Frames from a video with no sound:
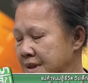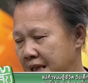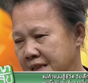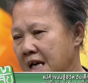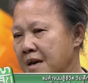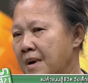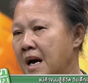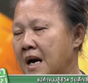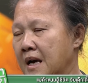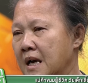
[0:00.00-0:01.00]
เสียใจ
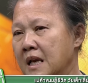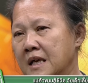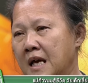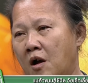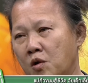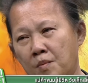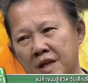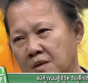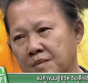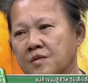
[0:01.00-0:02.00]
มากก็เลยเอานมไว
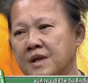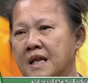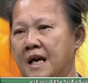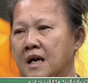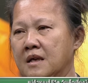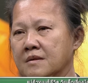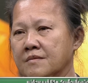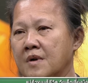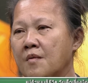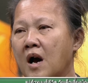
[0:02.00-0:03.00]
ตามิลนี่แหละ
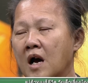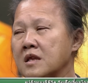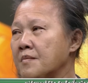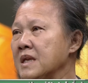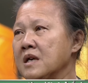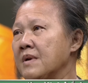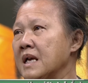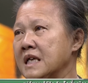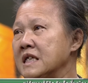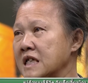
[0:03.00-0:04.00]
ว่าเขาจะไม่ถึงเว
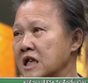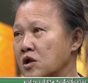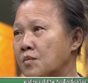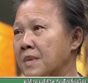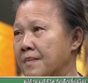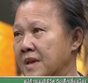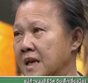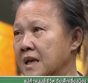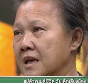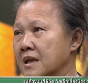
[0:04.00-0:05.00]
ลาที่จะกินนมแบบ
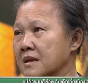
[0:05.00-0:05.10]
นี้